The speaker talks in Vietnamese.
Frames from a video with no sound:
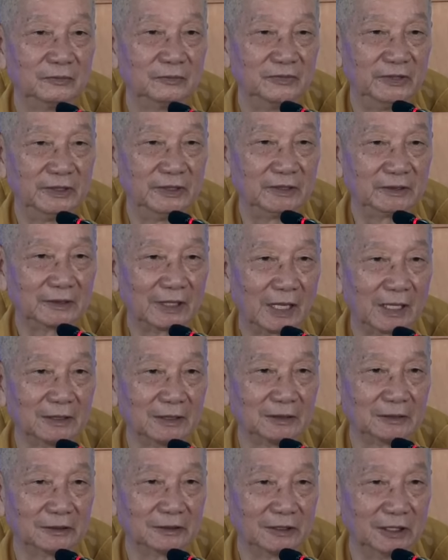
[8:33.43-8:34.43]
vị
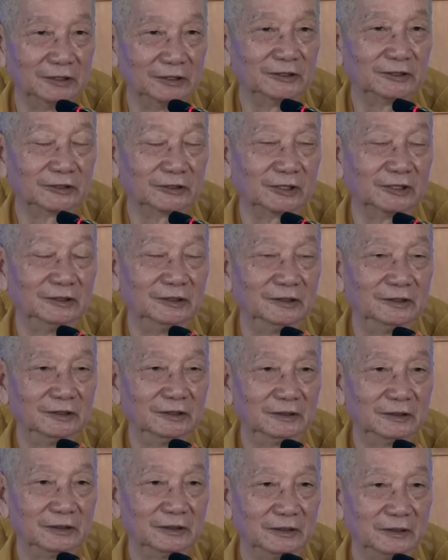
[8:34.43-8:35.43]
tăng thực
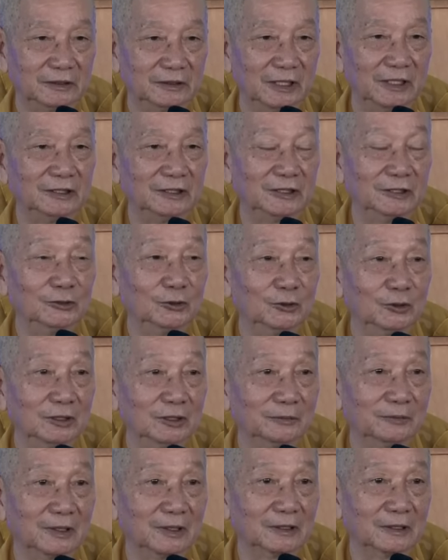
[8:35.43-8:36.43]
sự đệ tử của
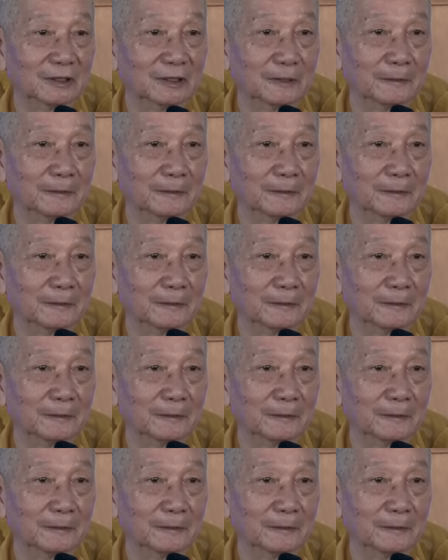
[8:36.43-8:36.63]
Đức Phật.